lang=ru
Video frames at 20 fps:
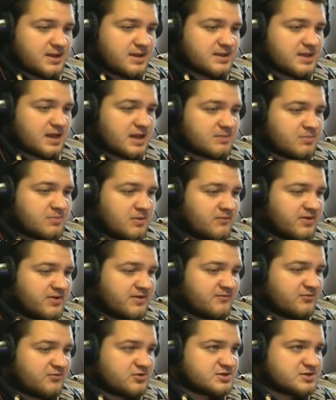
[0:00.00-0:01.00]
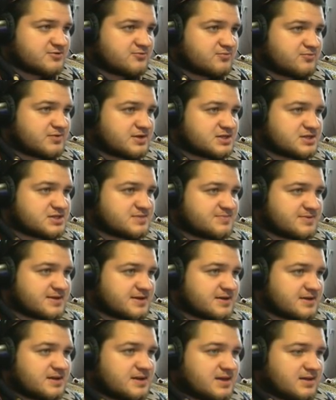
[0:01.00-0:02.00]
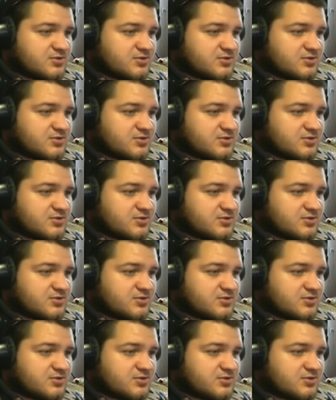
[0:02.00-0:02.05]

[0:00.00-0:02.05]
Итак, BMW M8, в принципе,